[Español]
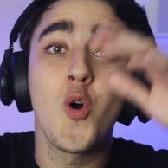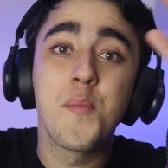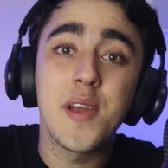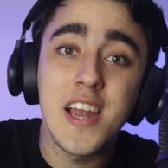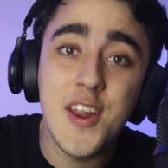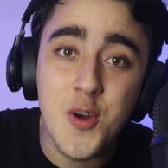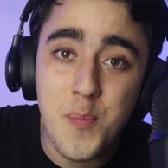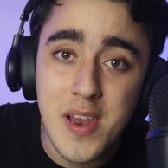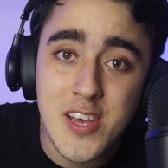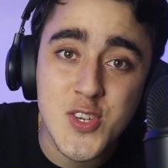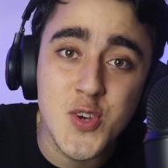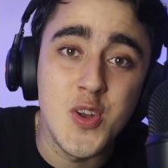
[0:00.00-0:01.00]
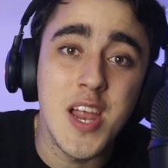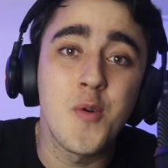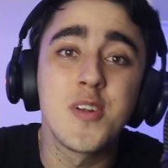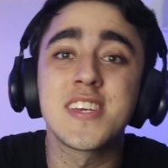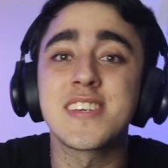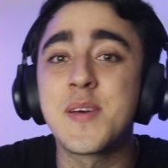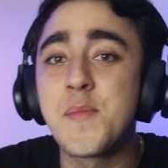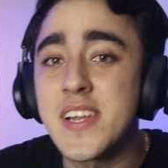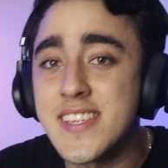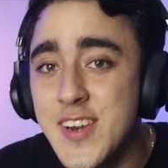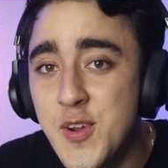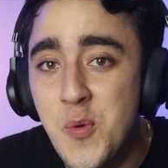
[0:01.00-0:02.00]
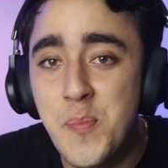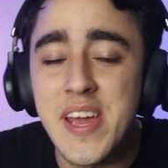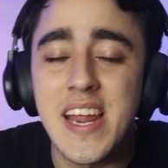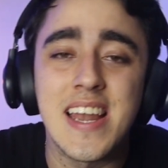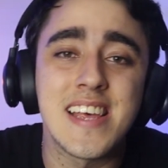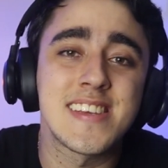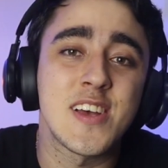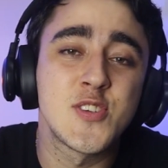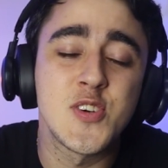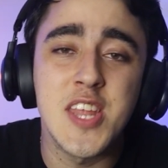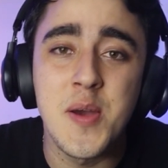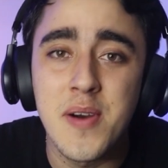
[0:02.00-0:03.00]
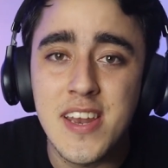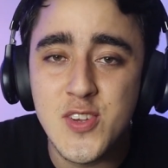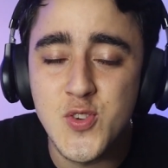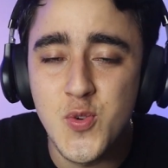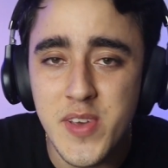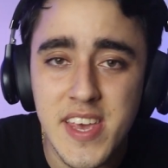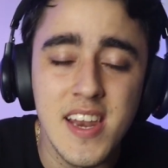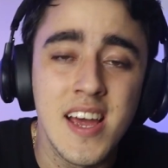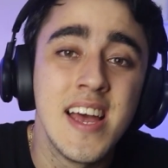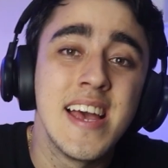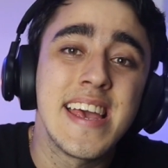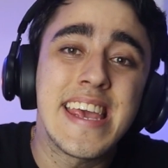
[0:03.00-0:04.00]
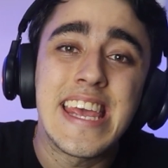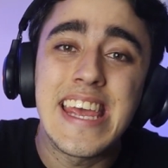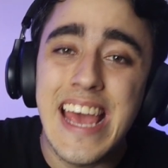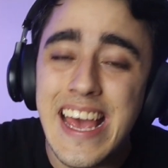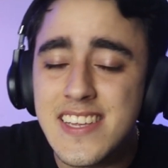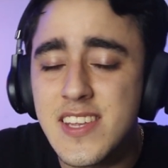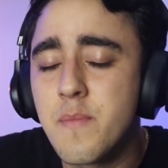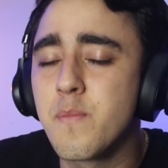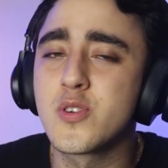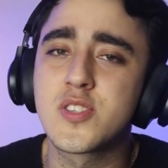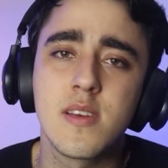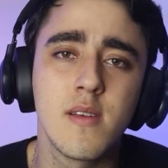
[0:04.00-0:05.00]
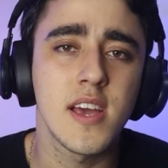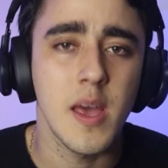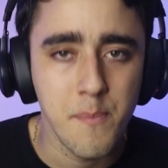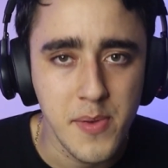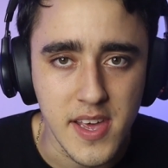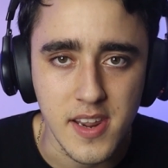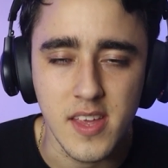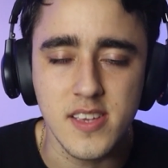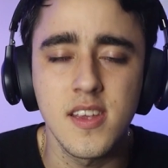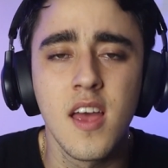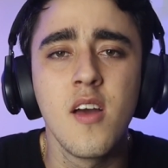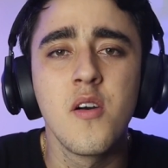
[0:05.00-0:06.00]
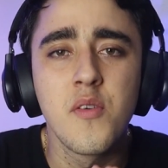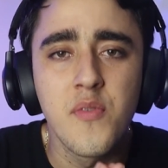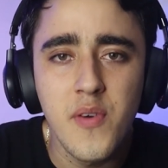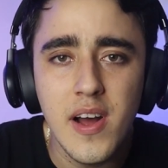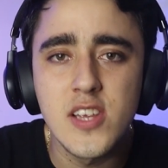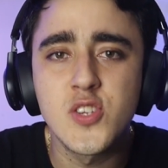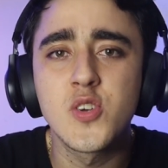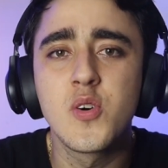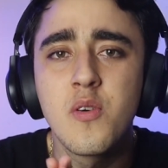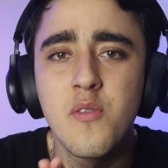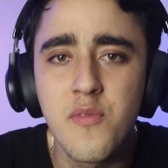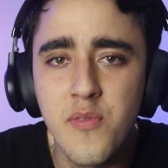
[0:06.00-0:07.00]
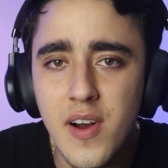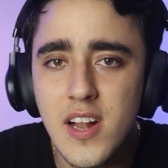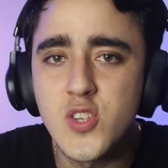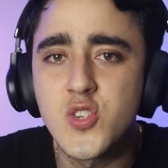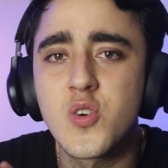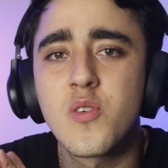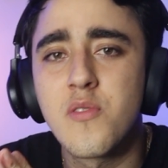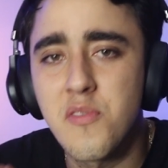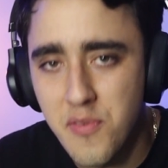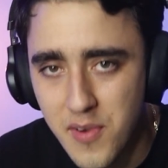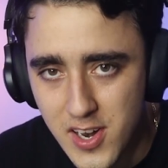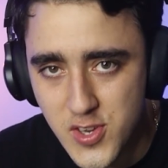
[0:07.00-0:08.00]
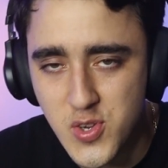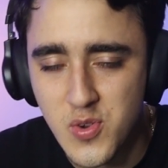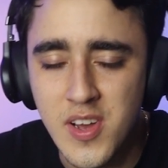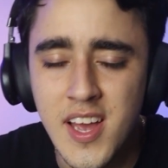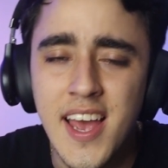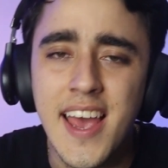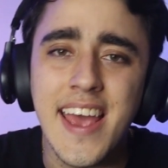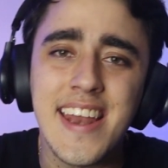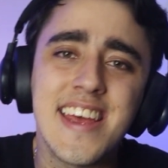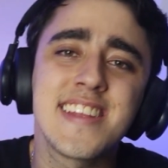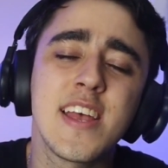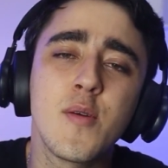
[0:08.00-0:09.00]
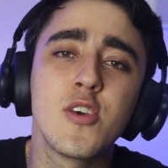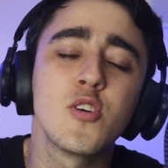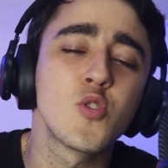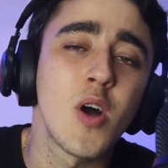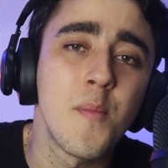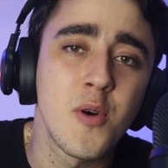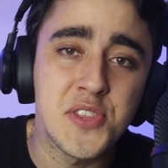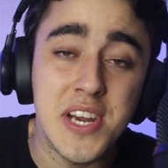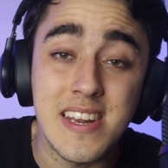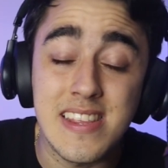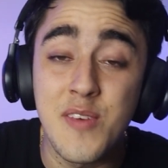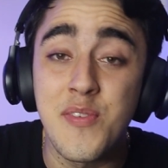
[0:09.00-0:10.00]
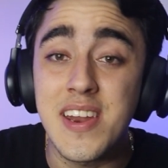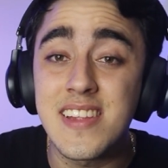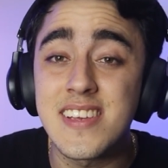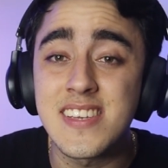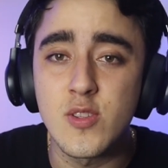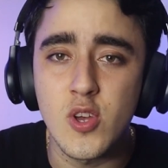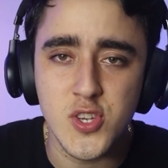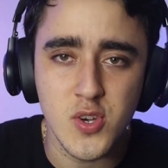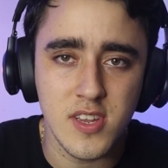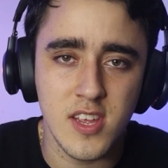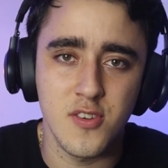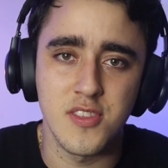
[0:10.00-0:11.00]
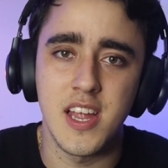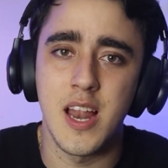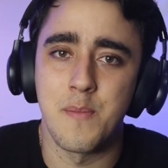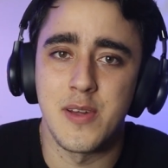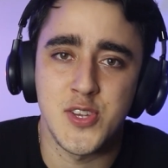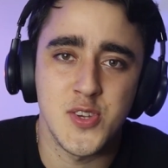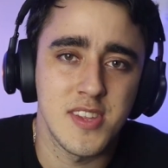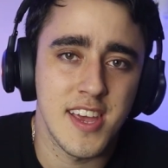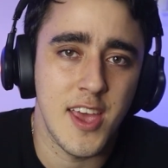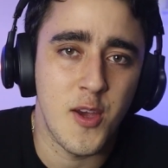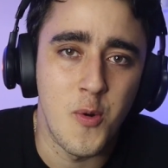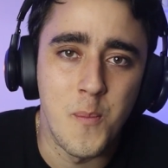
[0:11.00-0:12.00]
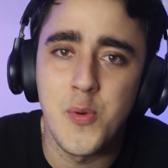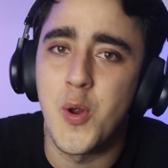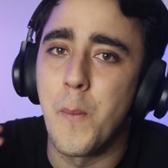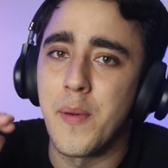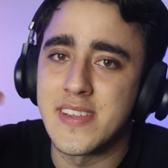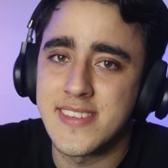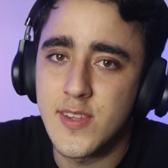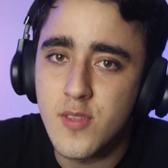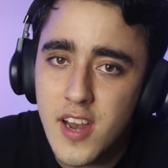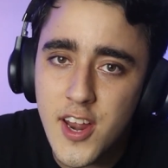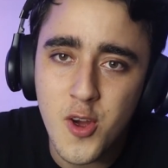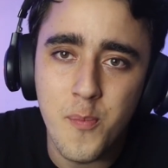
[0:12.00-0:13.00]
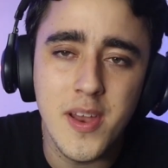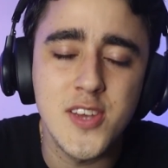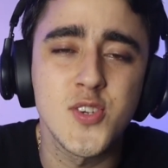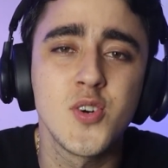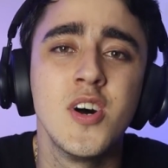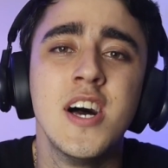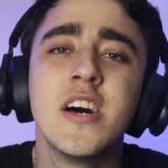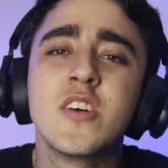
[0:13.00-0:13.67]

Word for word: Compra a largo plazo, la bolsa siempre se recupera, las acciones van a subir y es imposible que pierdas. Falso, falso, falso. En este video te voy a mostrar diferentes situaciones donde la persona que compró pensando a largo plazo